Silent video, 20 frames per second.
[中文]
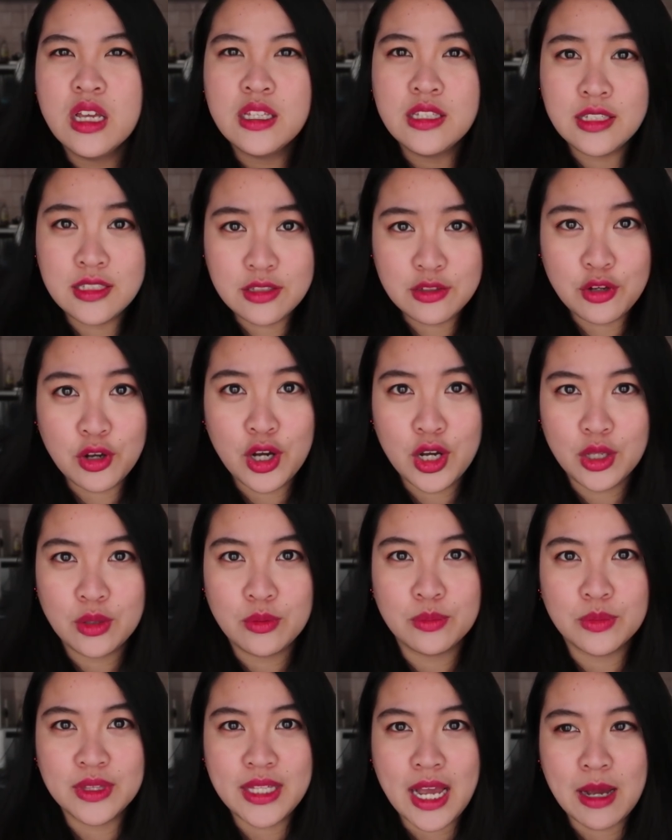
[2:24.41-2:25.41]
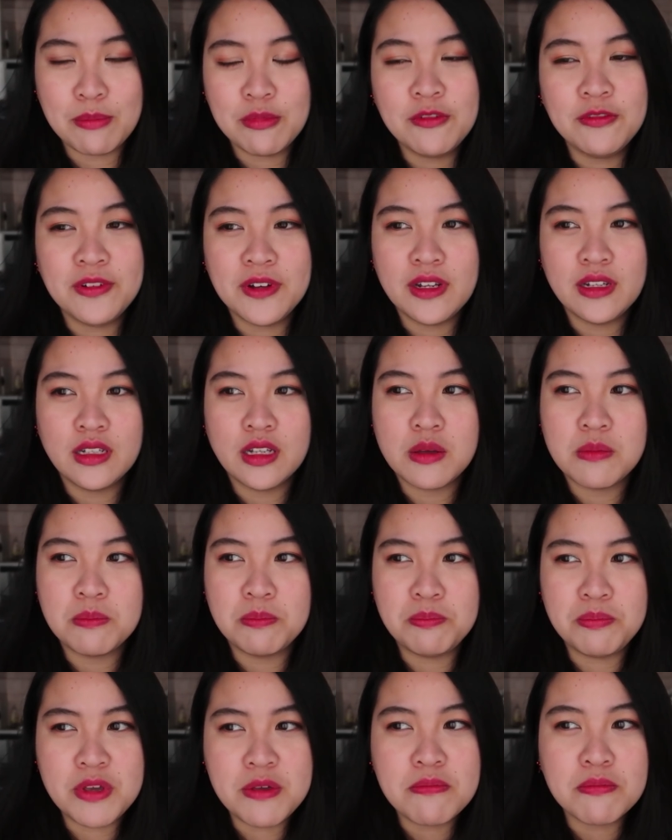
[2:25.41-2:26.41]
其实有很大部分人
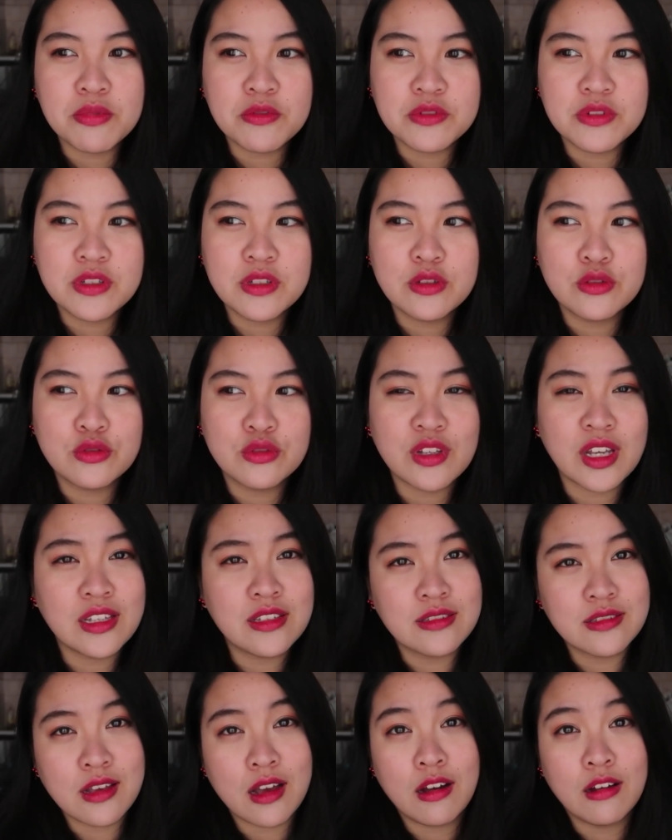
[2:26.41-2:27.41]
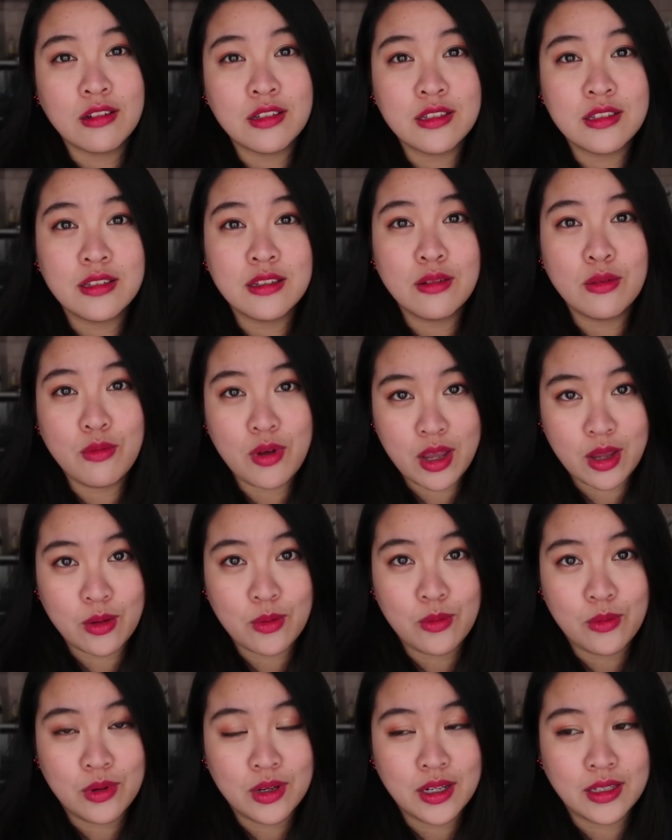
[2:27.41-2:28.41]
并不是专找外
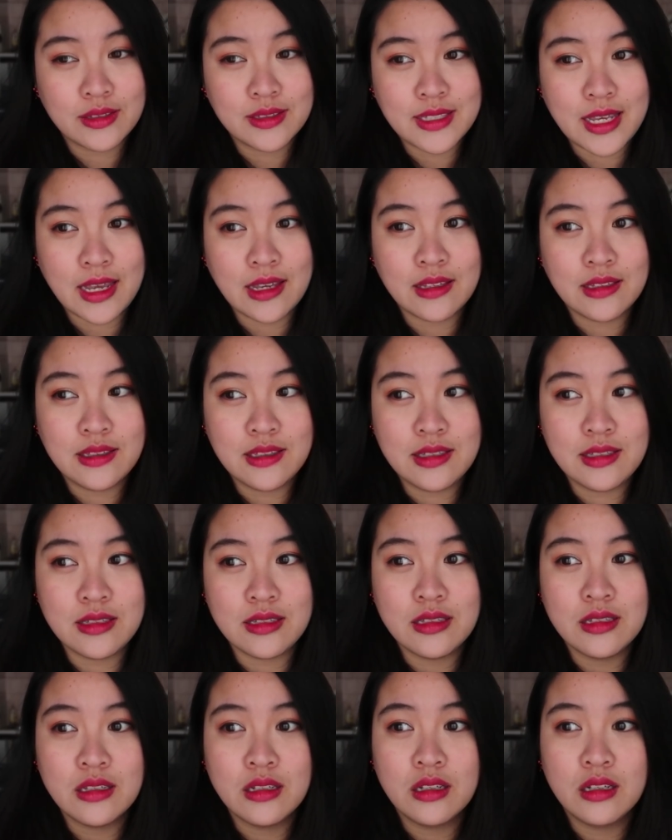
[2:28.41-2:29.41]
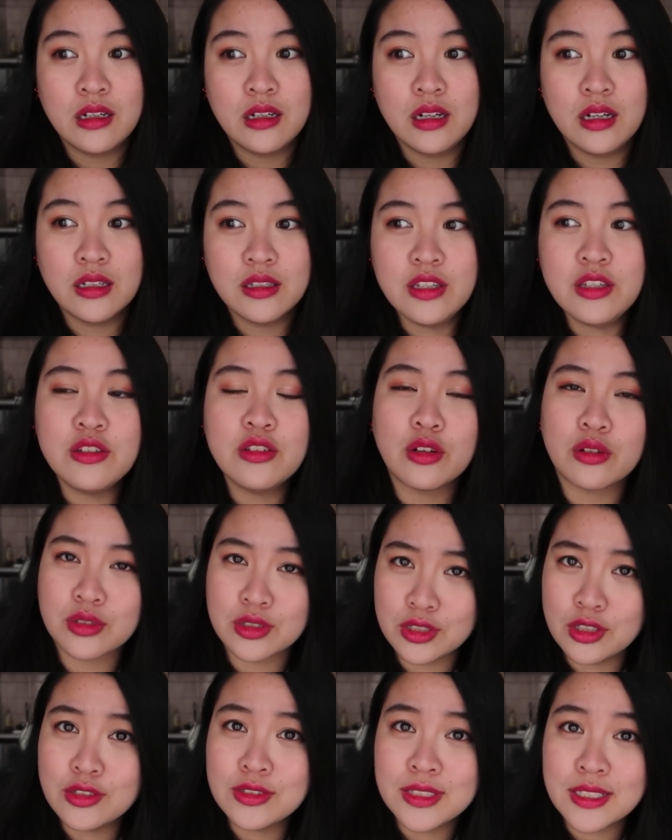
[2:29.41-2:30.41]
国人在一起，而是有
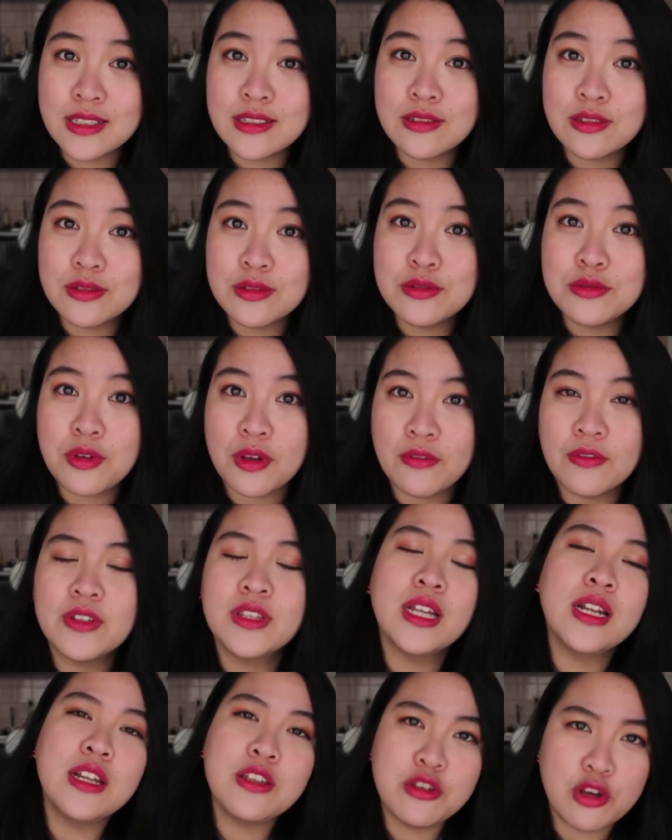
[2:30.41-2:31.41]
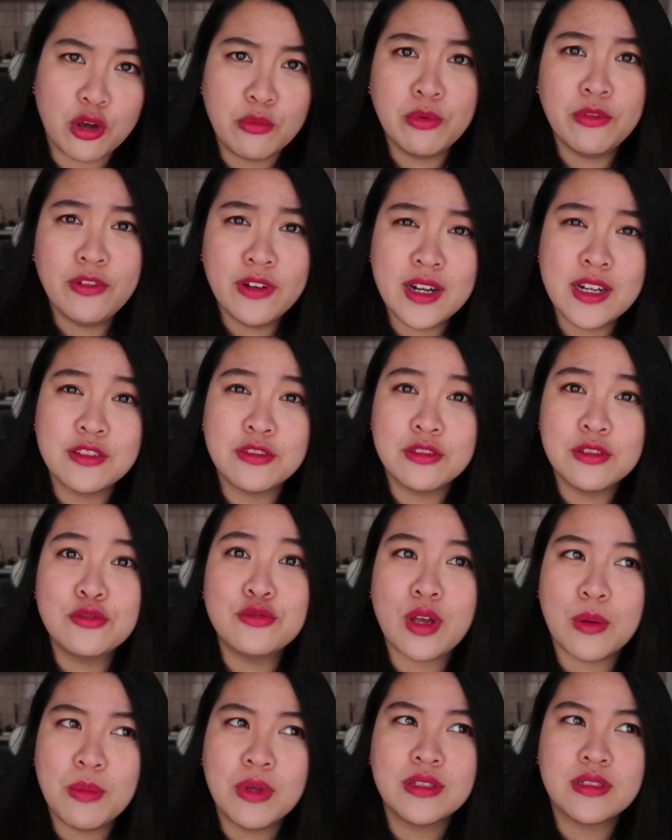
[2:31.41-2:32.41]
时候真的就是缘分。当然有一部分人就是
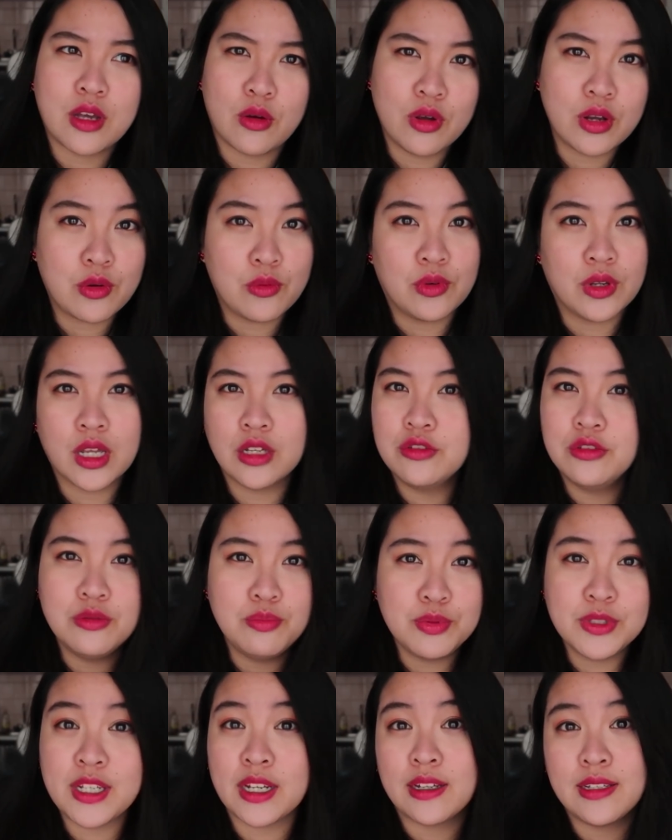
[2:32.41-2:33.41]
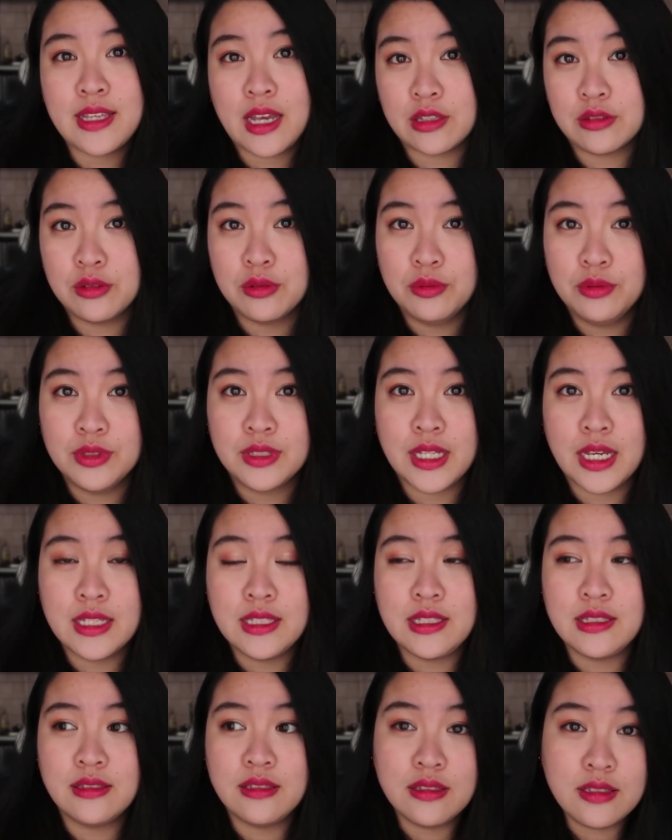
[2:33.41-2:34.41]
专门找外国人，他就是不想跟亚洲人混在一
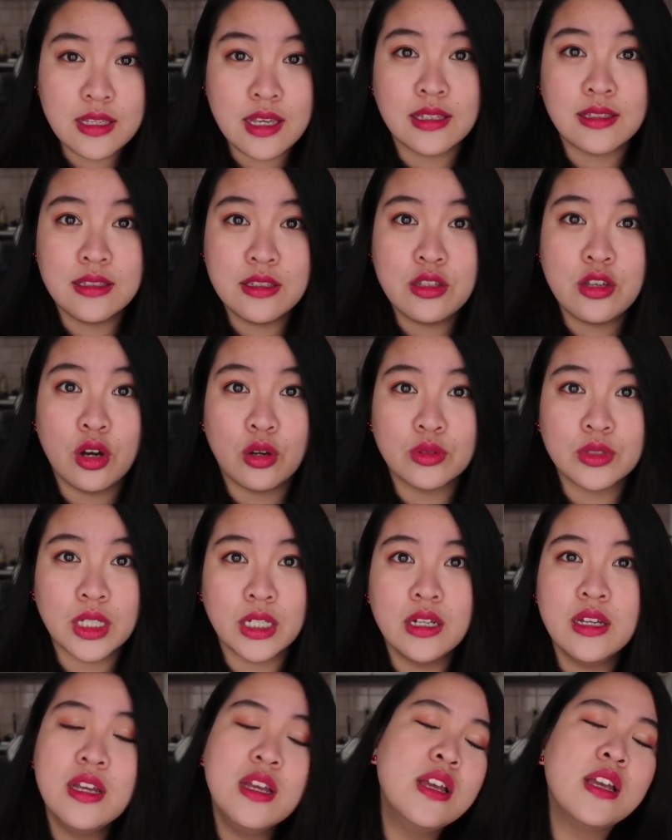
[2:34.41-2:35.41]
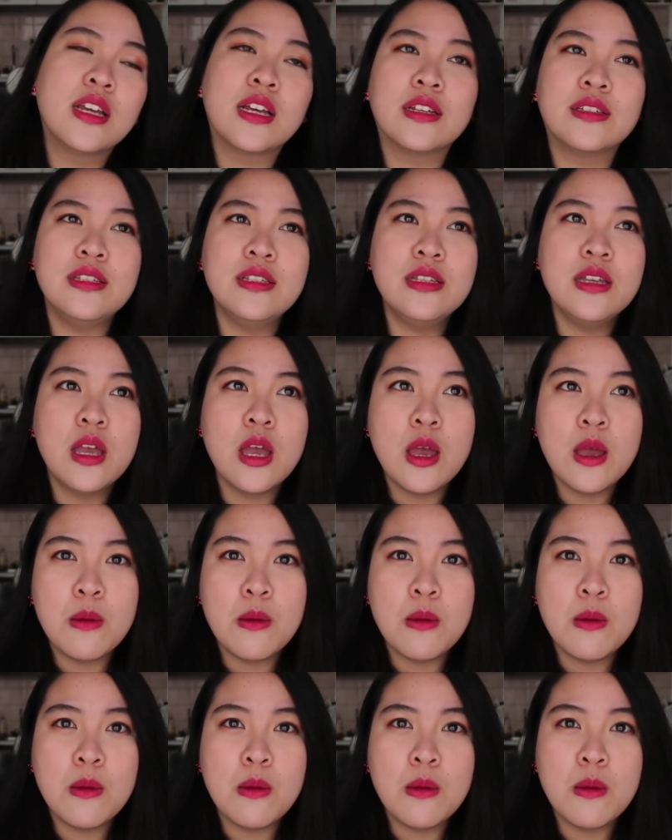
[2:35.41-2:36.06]
起，这是也是有的。可是。